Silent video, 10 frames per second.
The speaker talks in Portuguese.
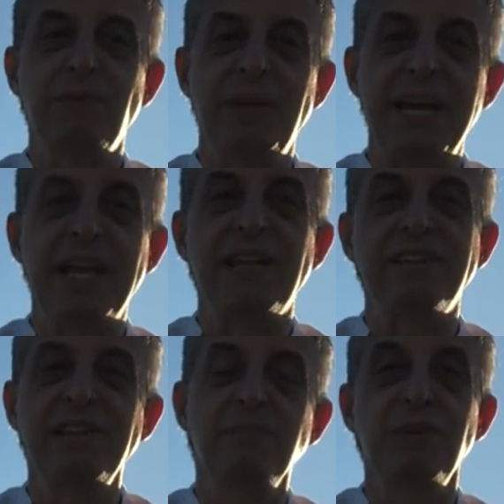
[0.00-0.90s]
por ela,
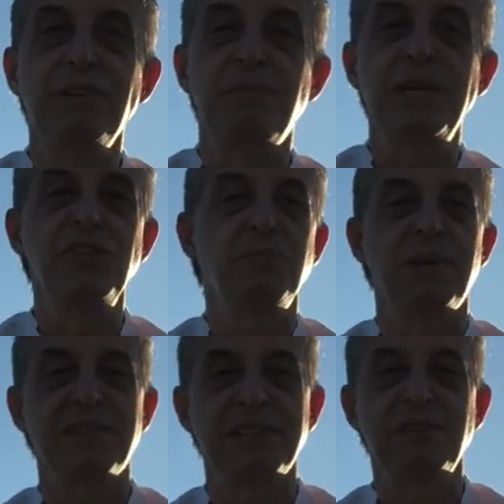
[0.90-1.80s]
simplesmente
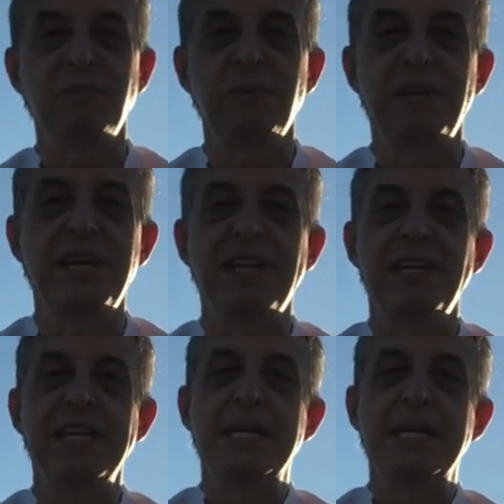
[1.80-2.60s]
passando por ela